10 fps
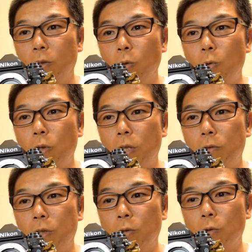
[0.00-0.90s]
ようや
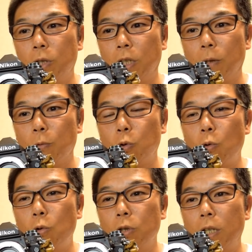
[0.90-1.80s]
くニコン来たな。もう
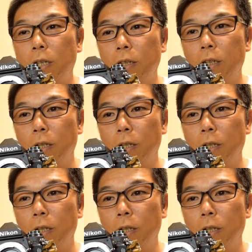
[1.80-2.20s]
そこだけで